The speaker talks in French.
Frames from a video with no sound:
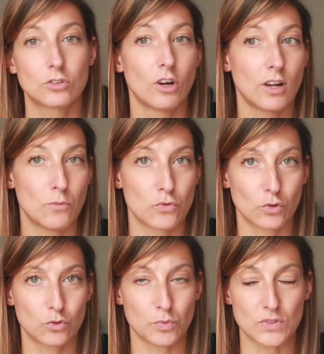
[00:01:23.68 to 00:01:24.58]
dans la
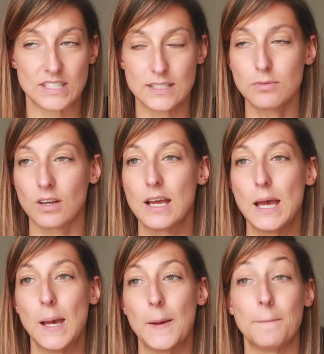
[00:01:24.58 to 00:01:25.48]
mesure du possible,
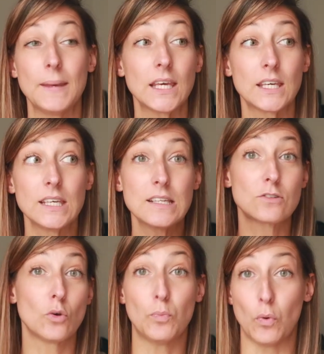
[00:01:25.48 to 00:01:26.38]
mais qu'il
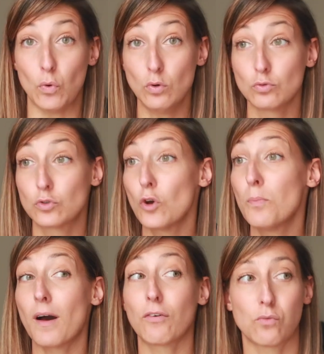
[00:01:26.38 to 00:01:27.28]
se peut que
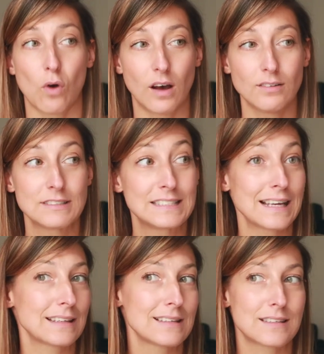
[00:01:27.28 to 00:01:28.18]
parfois,
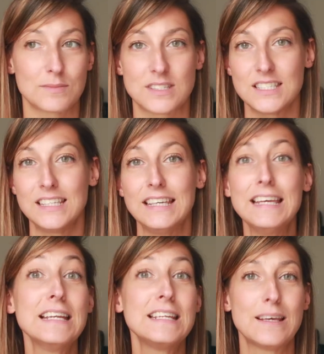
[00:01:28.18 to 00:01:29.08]
certains samedis,
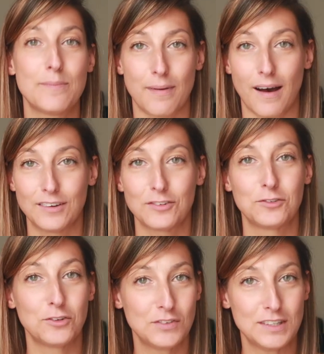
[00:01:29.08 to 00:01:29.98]
il n'y ait pas
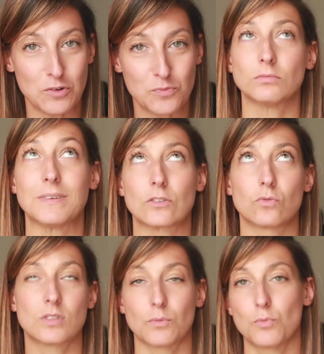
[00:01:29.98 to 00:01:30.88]
de vidéo. Parce que
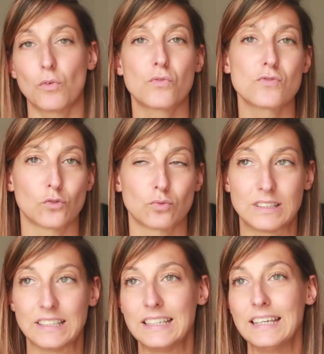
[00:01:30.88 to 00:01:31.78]
tout simplement, vous vous en
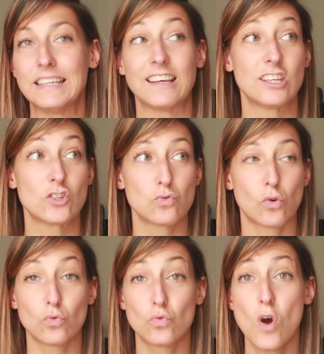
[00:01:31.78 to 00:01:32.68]
doutez, il y a des
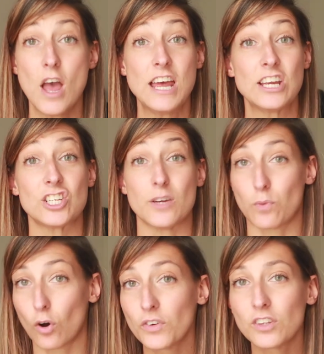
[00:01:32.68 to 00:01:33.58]
jours où j'ai
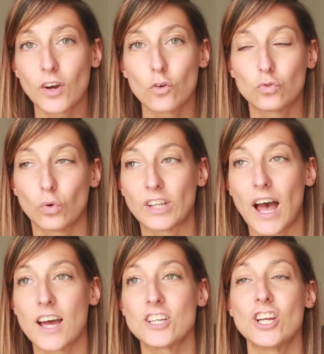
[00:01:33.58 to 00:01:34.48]
pas envie de faire le
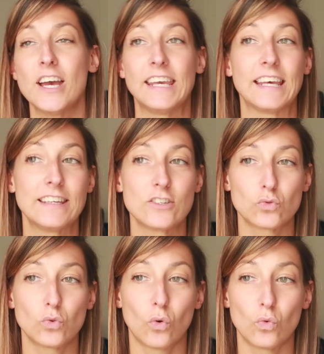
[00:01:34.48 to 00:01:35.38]
tournage, il y a des
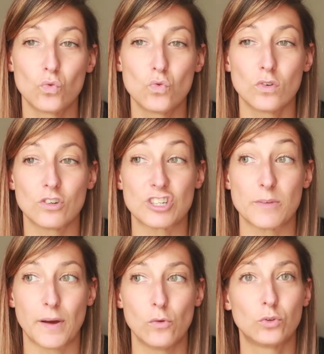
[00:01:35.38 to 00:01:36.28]
jours où euh,
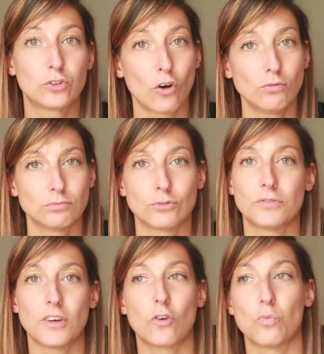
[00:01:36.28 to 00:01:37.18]
j'ai pas eu le temps de
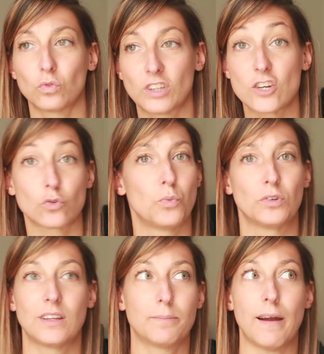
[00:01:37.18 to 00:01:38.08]
faire le montage, ou
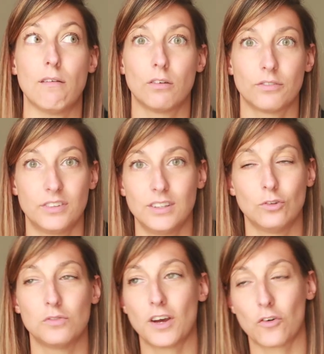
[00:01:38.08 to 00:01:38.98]
peut-être pas l'envie
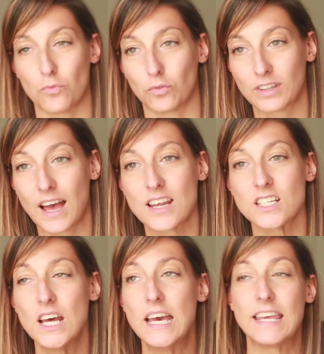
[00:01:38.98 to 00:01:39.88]
de faire le montage,
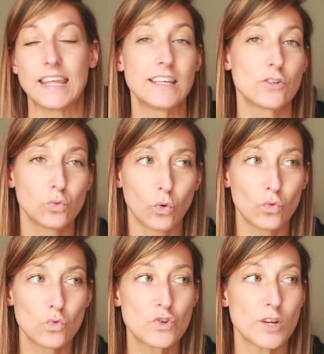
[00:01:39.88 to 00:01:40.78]
il y a des jours
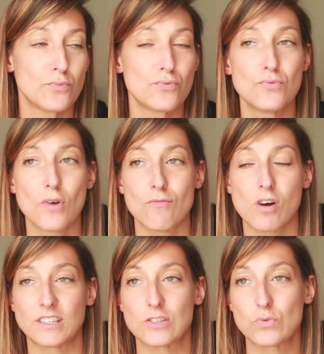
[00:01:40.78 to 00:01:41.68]
où j'ai pu
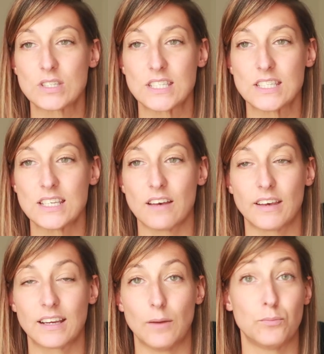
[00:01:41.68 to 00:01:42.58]
avoir des soucis
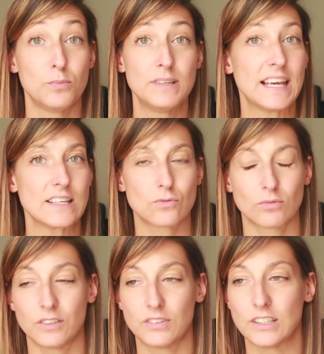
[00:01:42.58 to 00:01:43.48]
avec la
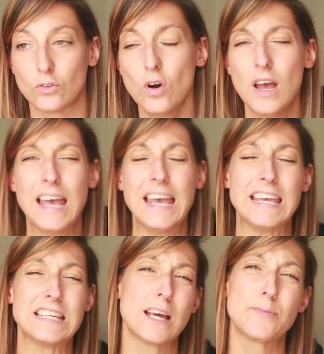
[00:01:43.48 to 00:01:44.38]
publication des vidéos,
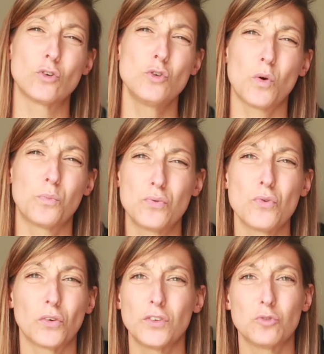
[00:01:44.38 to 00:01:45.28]
et j'ai absolument
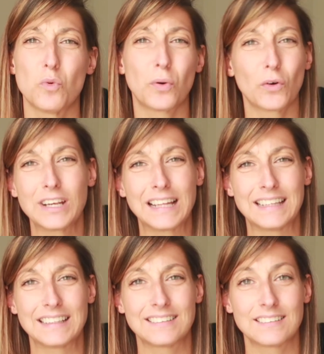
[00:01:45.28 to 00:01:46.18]
plus envie de me prendre la
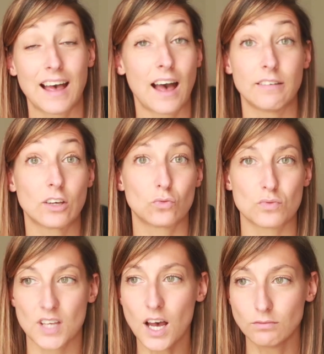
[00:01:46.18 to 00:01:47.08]
tête avec tout
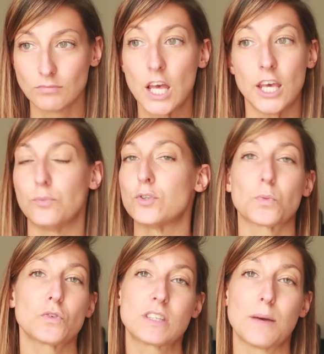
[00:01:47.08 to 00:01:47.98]
ça. Et puis je
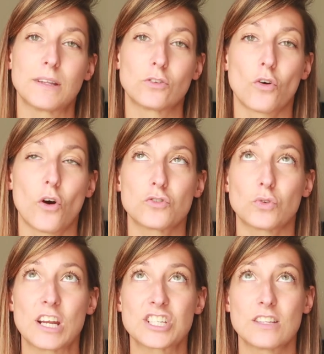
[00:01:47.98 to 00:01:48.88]
pense qu'il y a maintenant
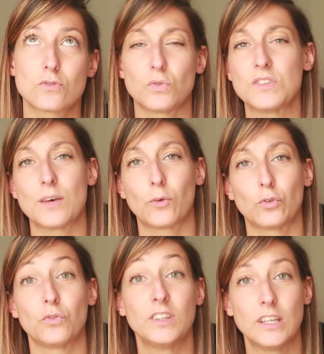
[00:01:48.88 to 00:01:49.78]
sur la chaîne suffisamment
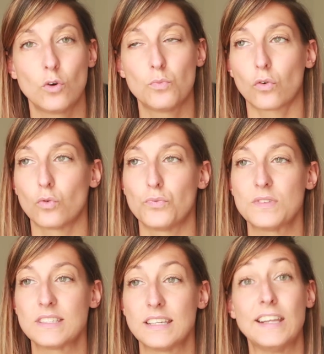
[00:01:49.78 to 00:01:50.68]
de vidéos pour que vous
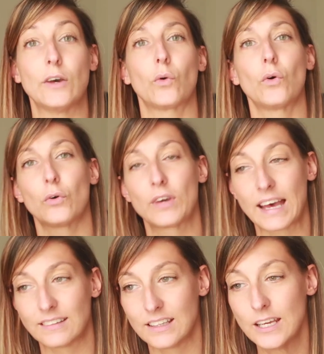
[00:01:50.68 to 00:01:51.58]
puissiez les
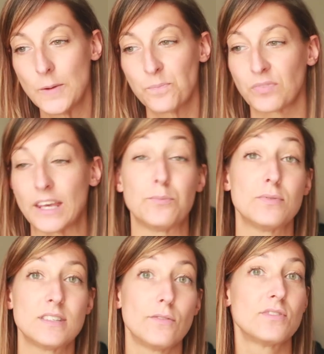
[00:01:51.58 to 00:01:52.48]
re-regarder, et
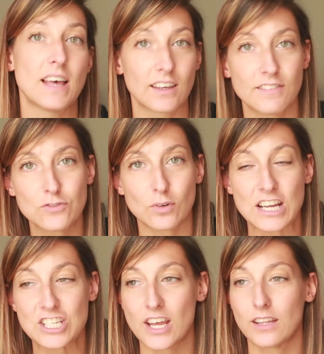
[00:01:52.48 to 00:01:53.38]
puis si vous arrivez sur
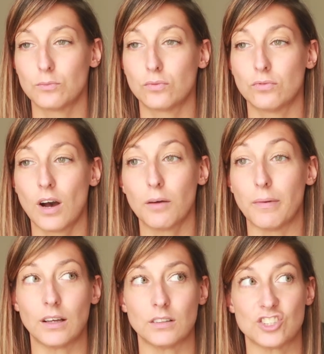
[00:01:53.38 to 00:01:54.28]
la chaîne, pouvoir
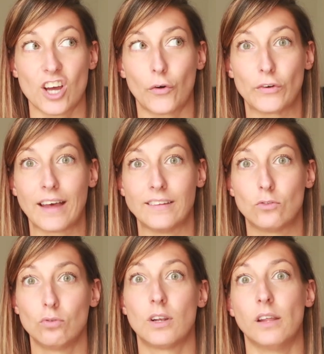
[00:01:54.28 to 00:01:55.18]
ben, déjà
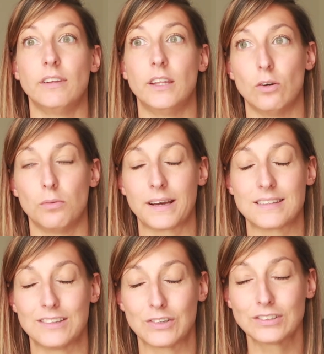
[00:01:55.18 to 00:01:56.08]
regarder toutes les vidéos
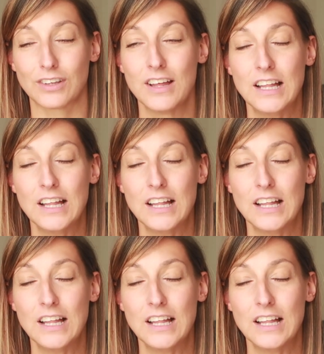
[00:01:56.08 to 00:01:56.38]
précédentes.